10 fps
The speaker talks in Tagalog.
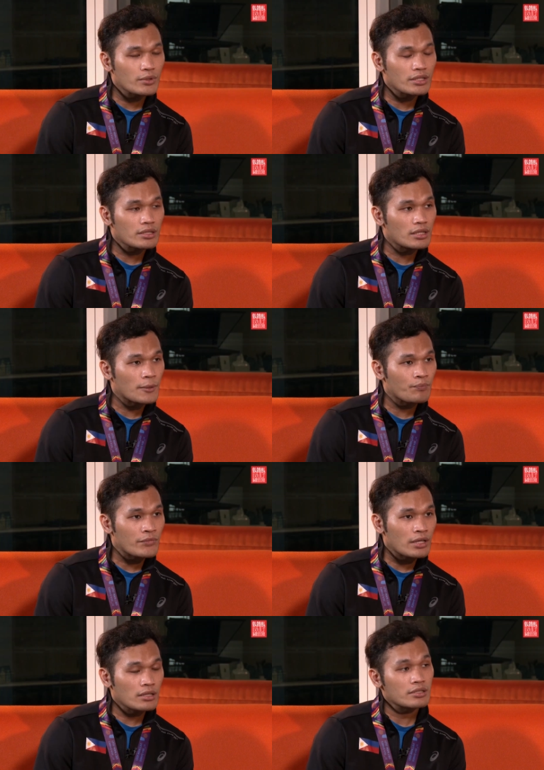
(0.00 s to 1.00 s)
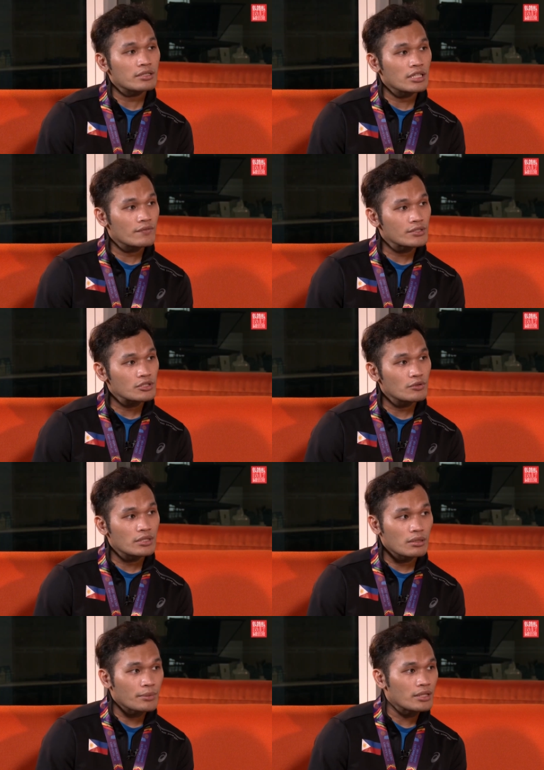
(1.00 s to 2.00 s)
with the alert levels
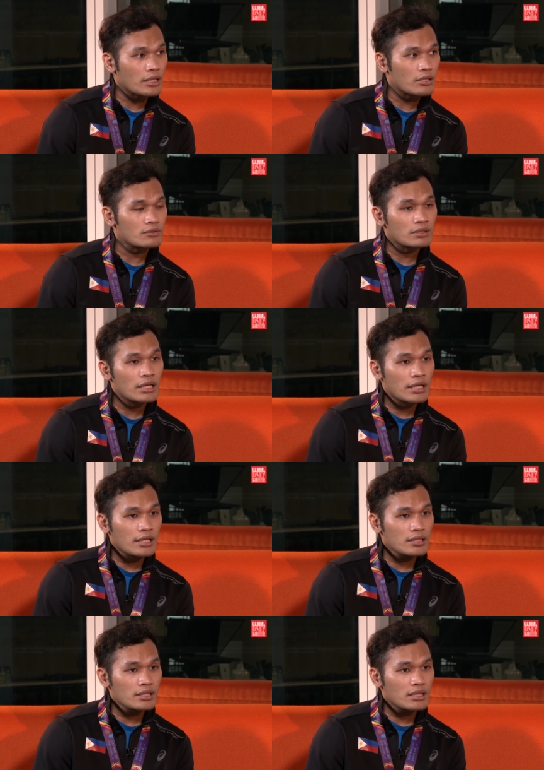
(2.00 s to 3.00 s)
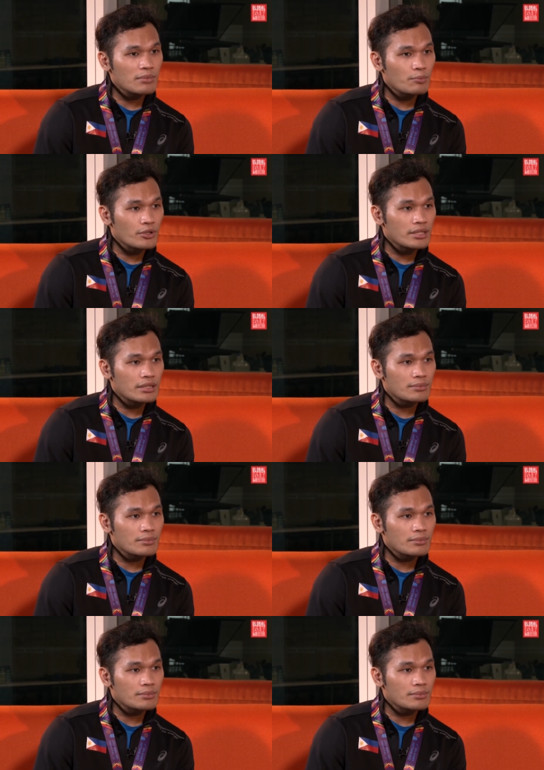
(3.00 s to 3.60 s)
going up and down, mm-hmm. hindi kami pwedeng